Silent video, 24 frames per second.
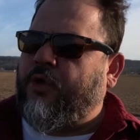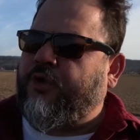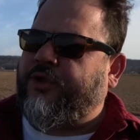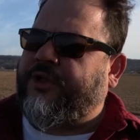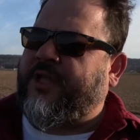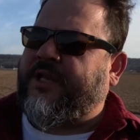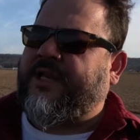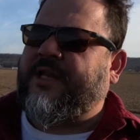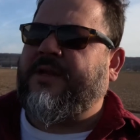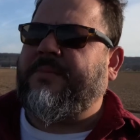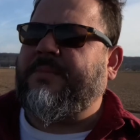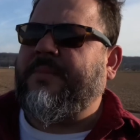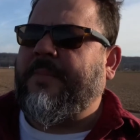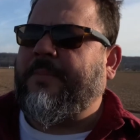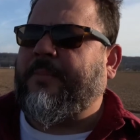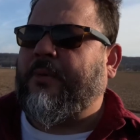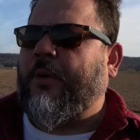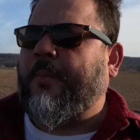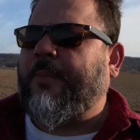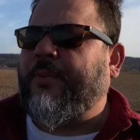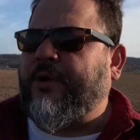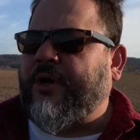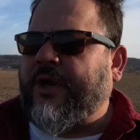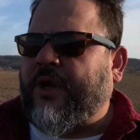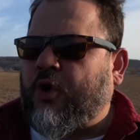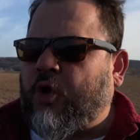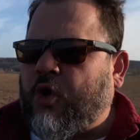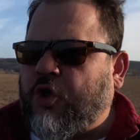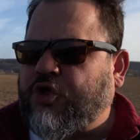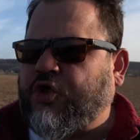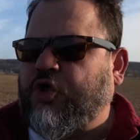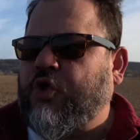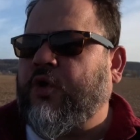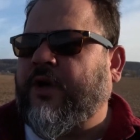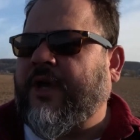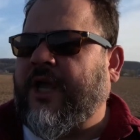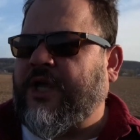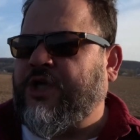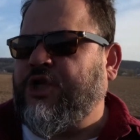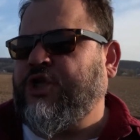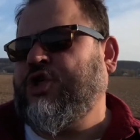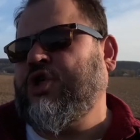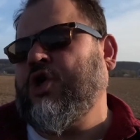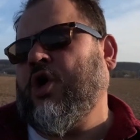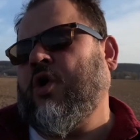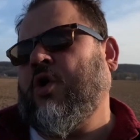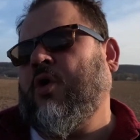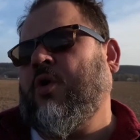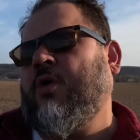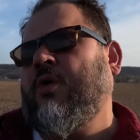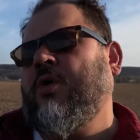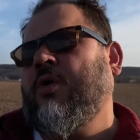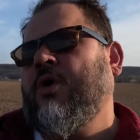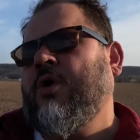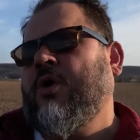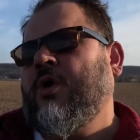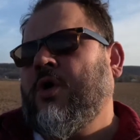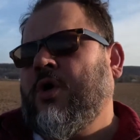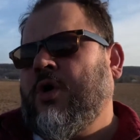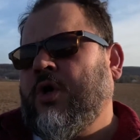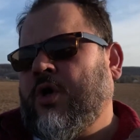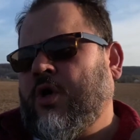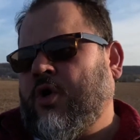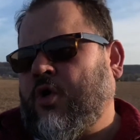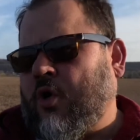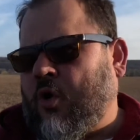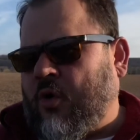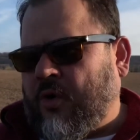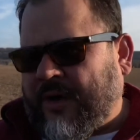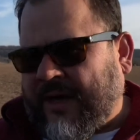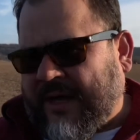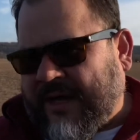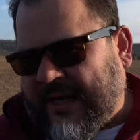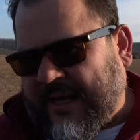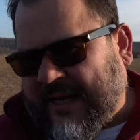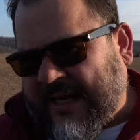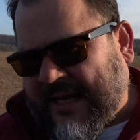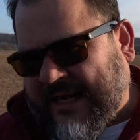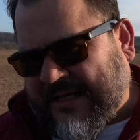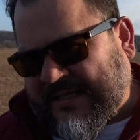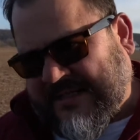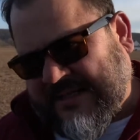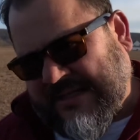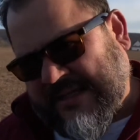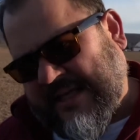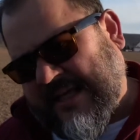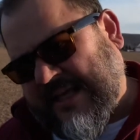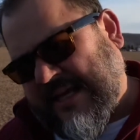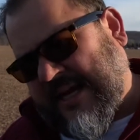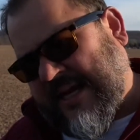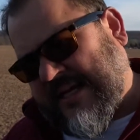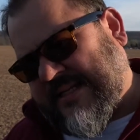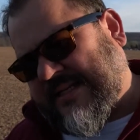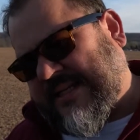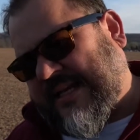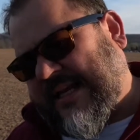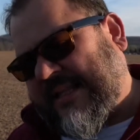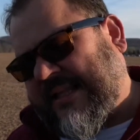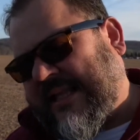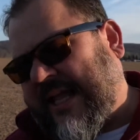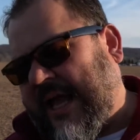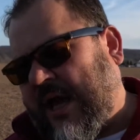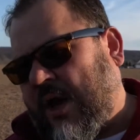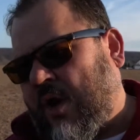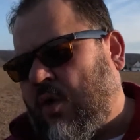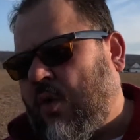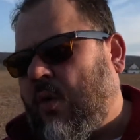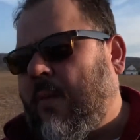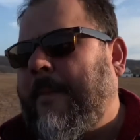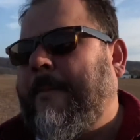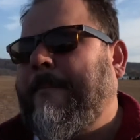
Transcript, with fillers: tener mi propio negocio, que yo con eh, las ideas que tengo,